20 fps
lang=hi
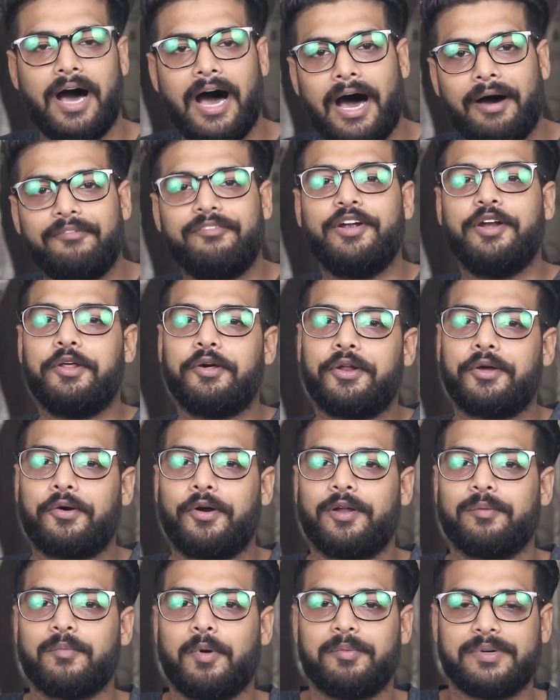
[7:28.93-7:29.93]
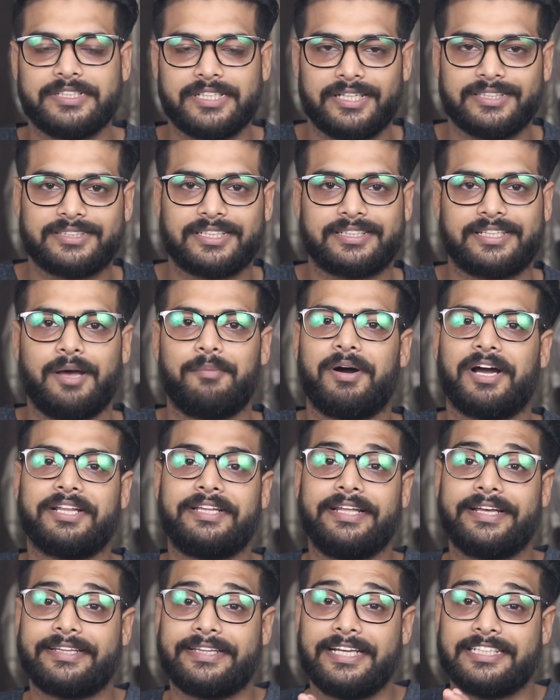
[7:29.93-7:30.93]
हाँ वीडियो रिकॉर्डिंग में मजा आ सकता है
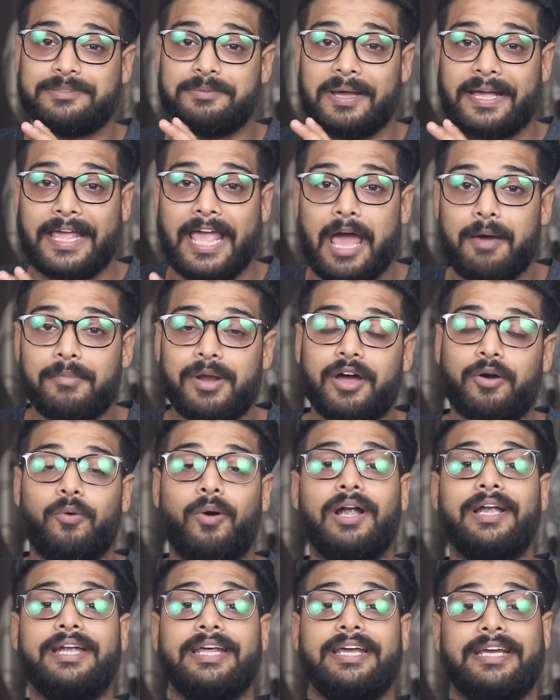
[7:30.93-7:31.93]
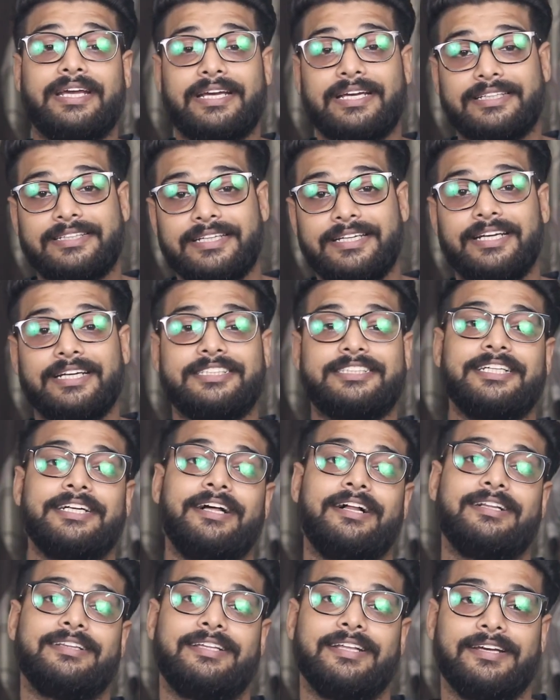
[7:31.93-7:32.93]
बाकी देखते हैं इसमें कैमरा क्वालिटी कितनी अच्छी
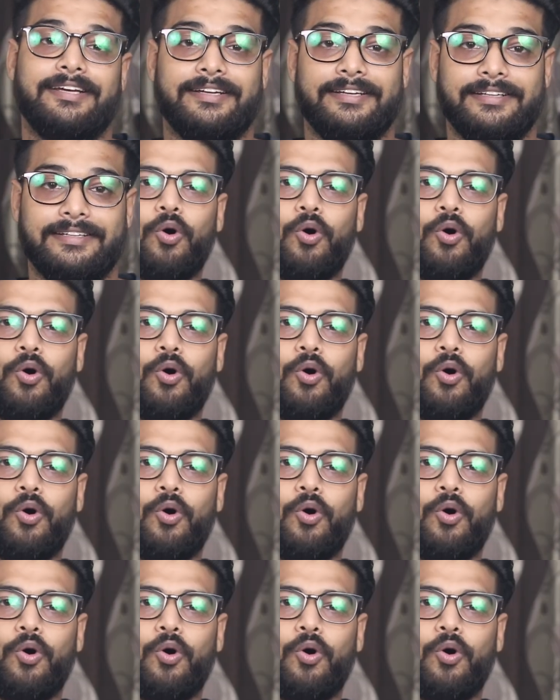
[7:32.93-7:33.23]
डालते हैं